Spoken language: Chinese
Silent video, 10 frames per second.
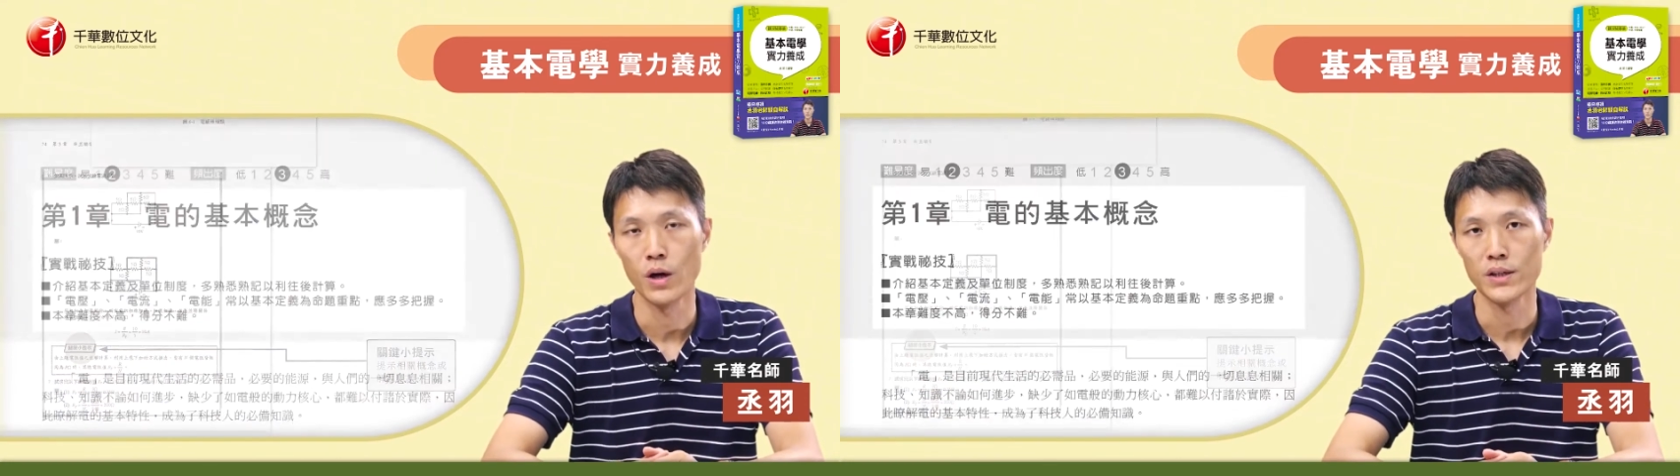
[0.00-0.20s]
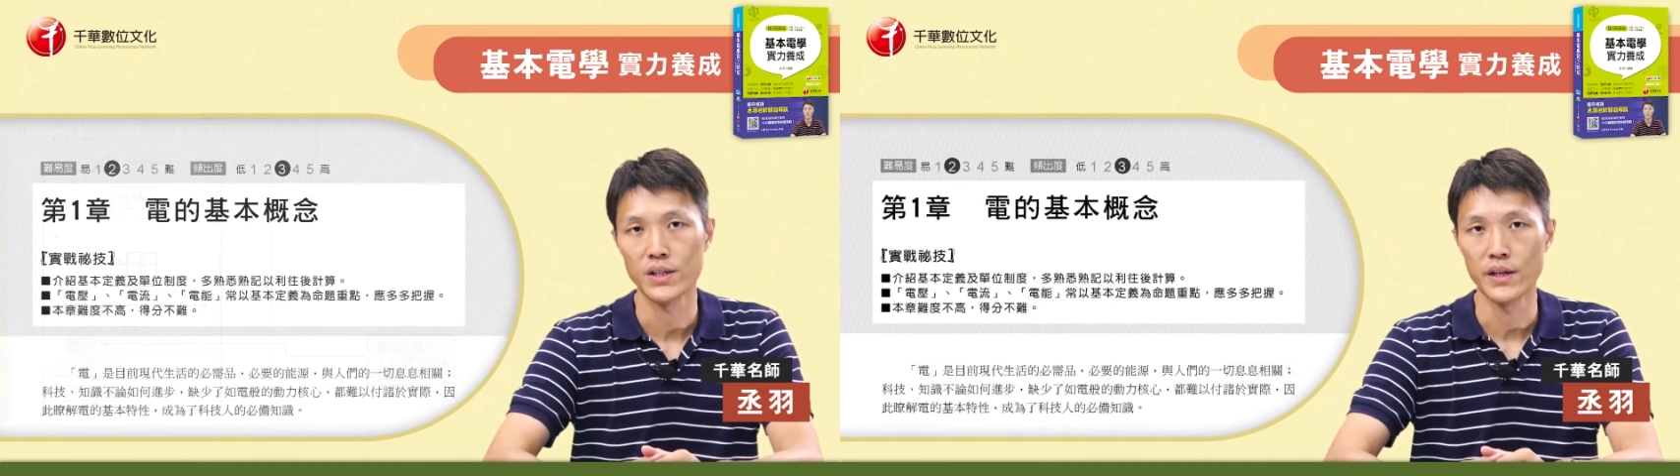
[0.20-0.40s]

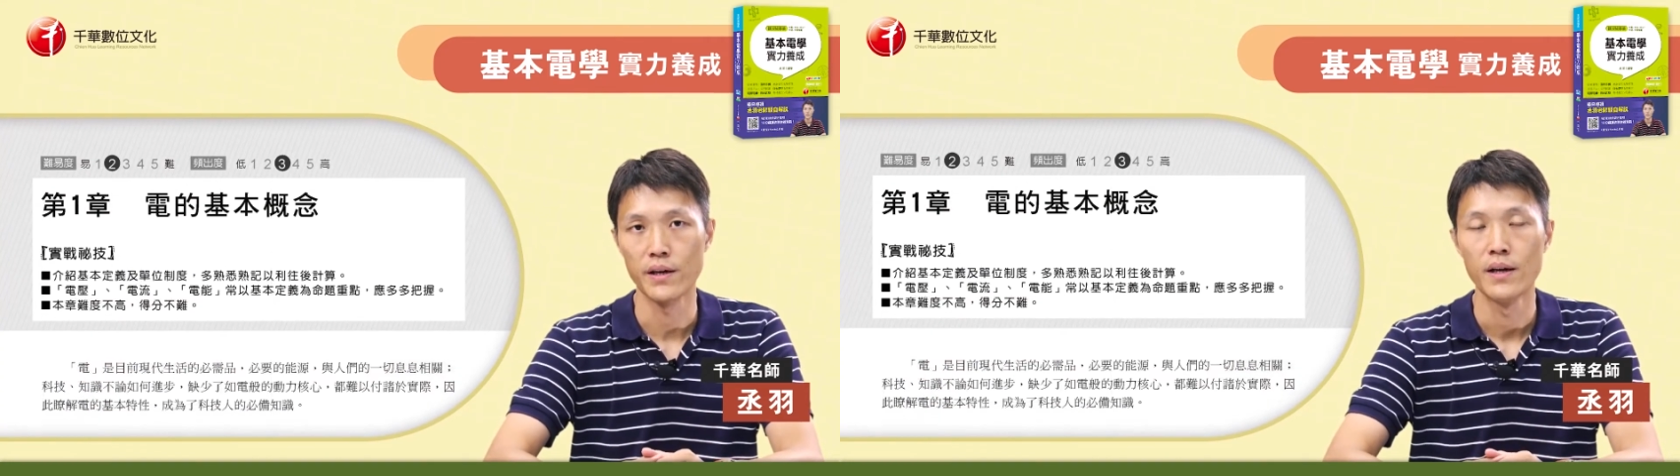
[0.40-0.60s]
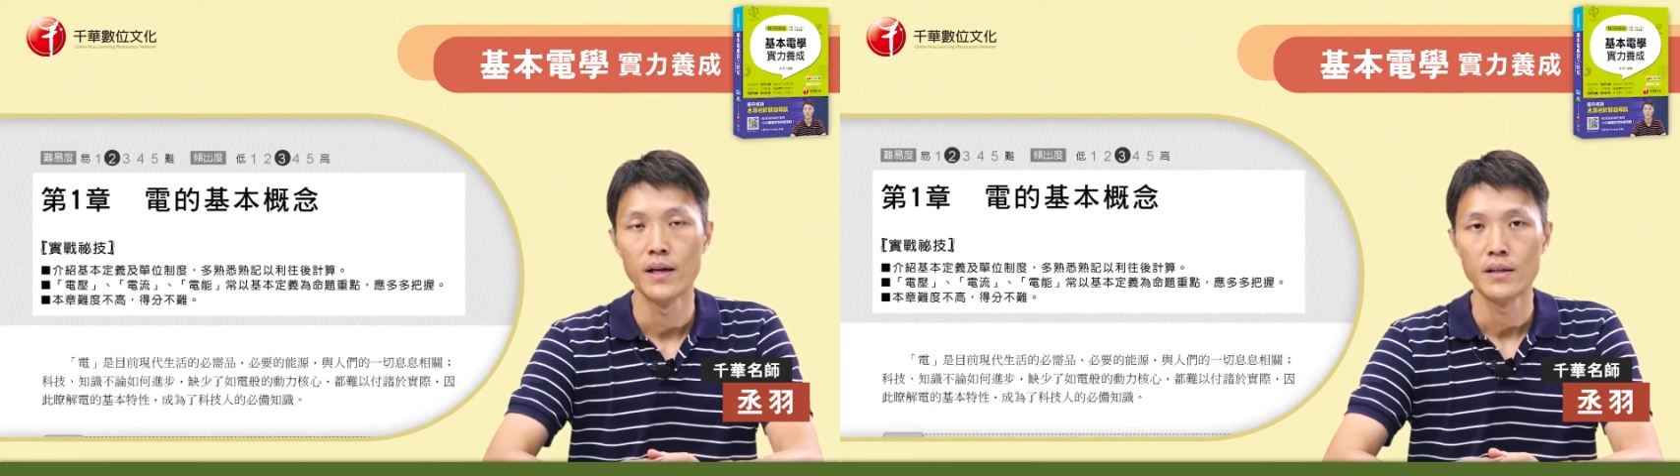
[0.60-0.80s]
狂
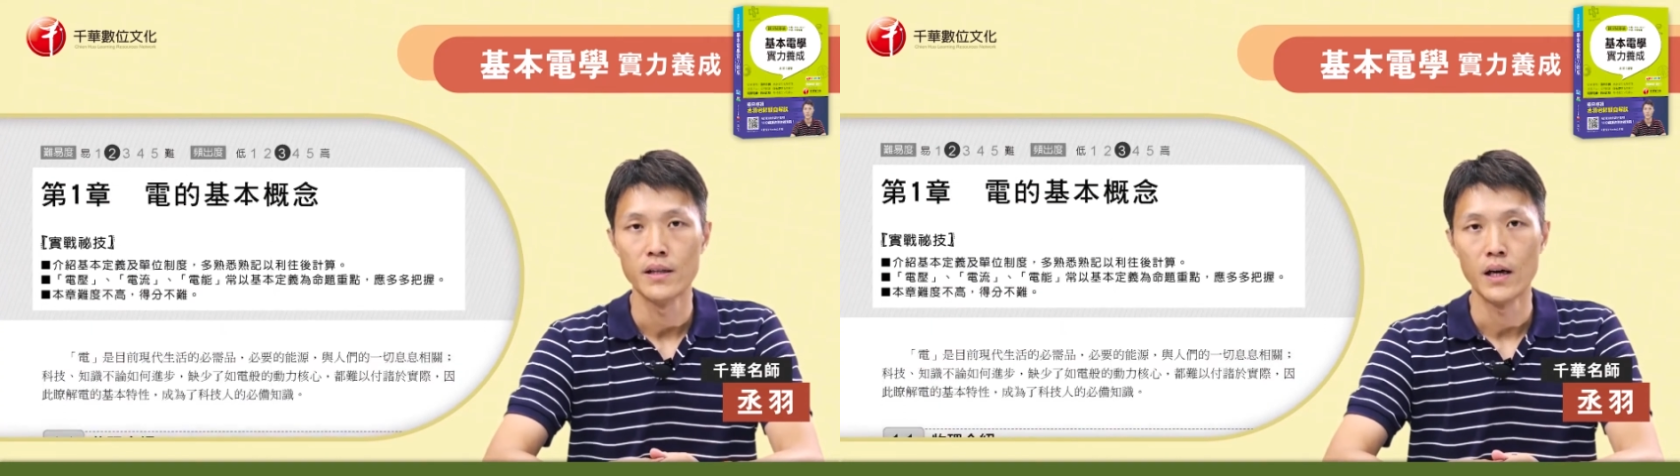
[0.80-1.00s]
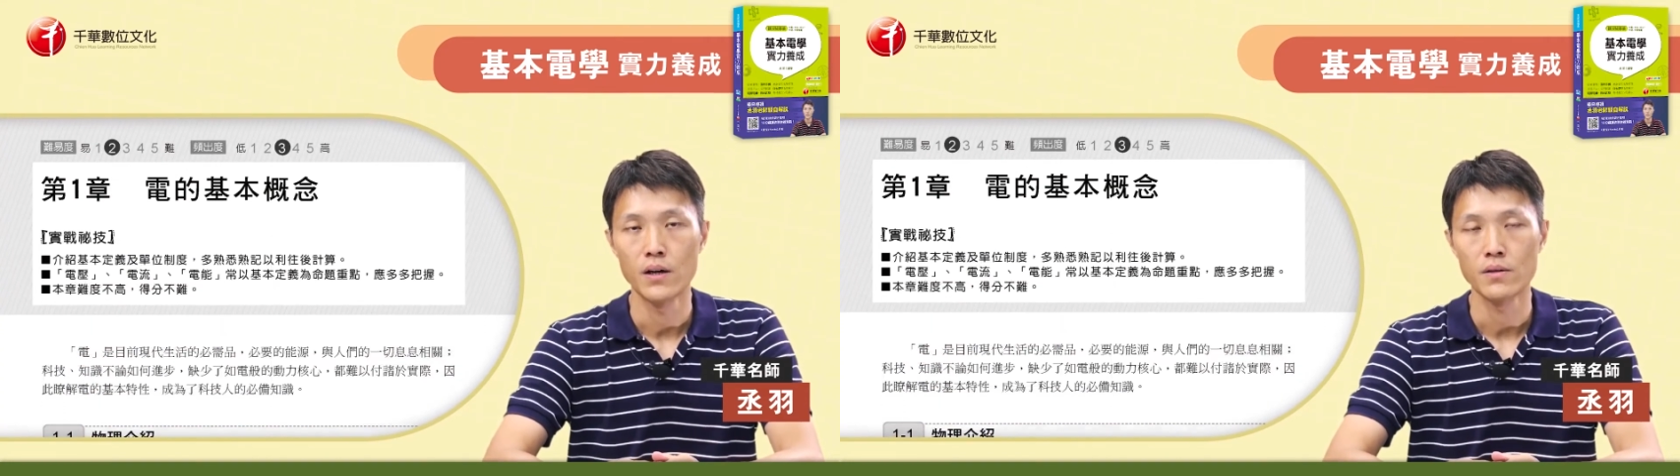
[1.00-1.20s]
写，
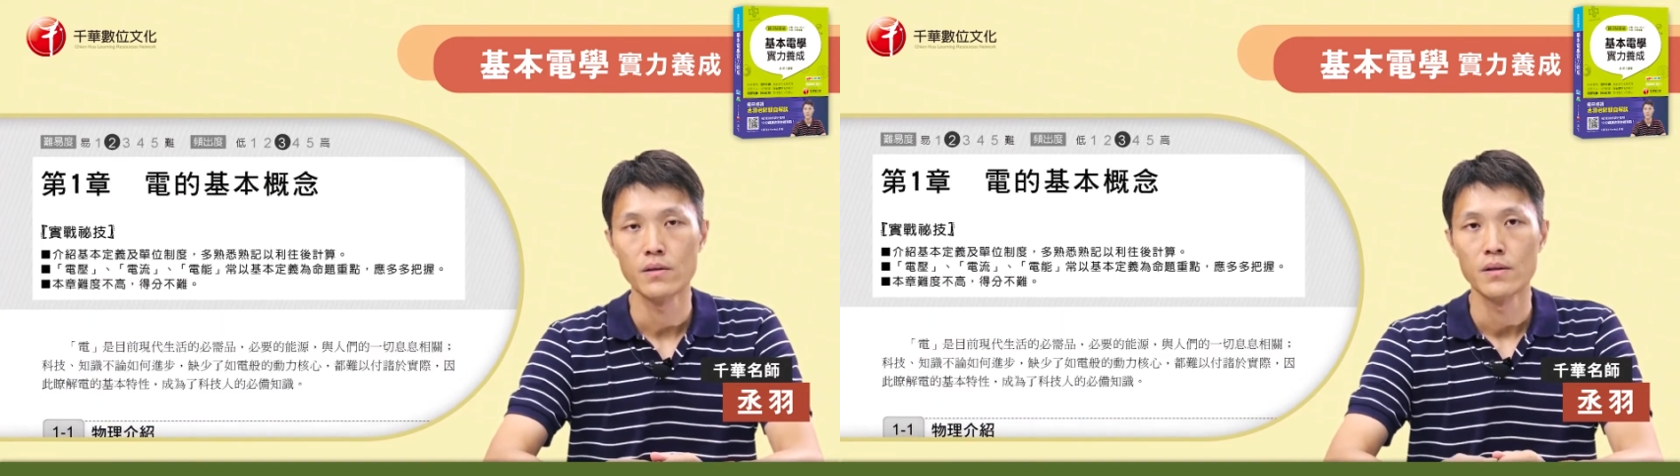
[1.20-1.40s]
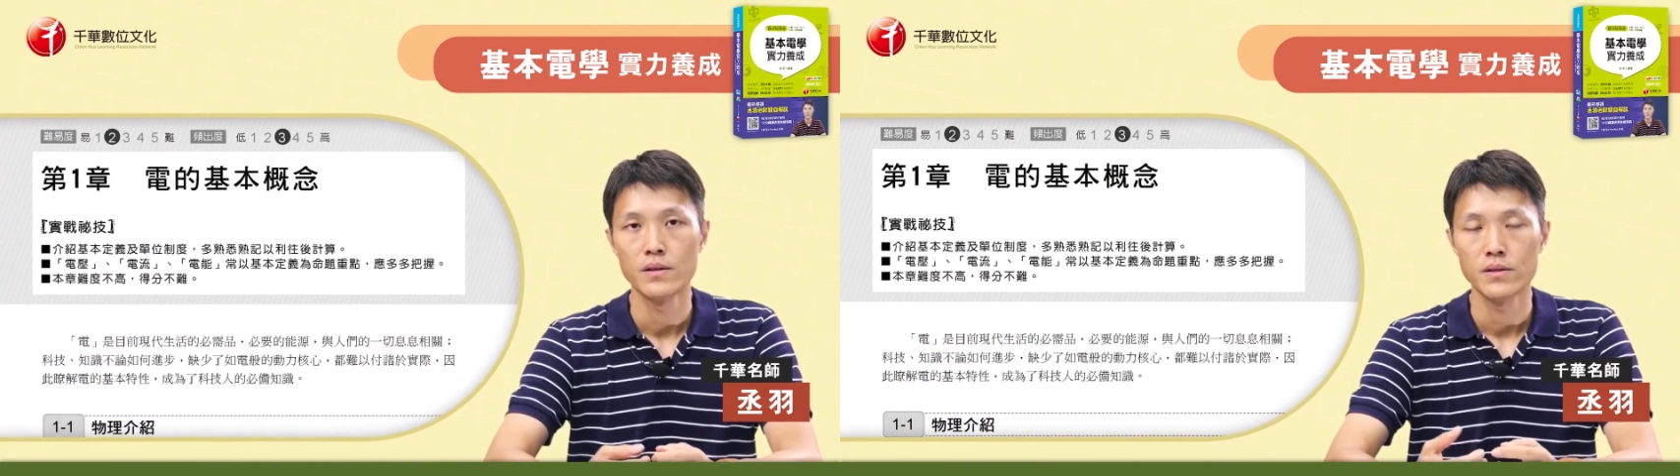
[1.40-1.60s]
然
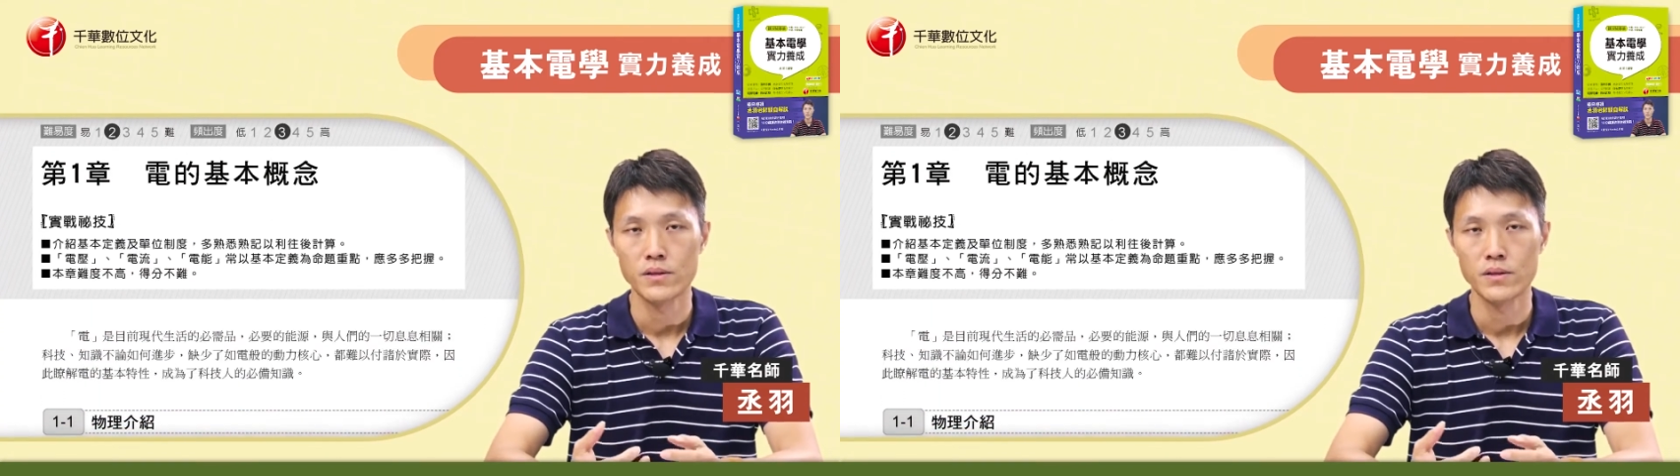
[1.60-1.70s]
后